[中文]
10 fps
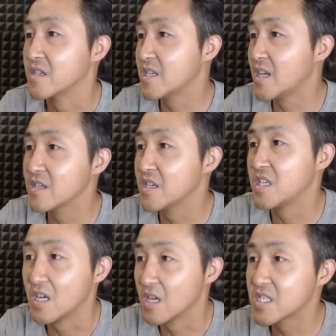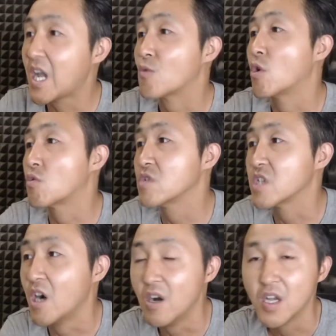人家是写了《大国工
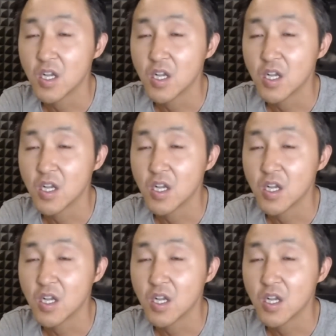巢》，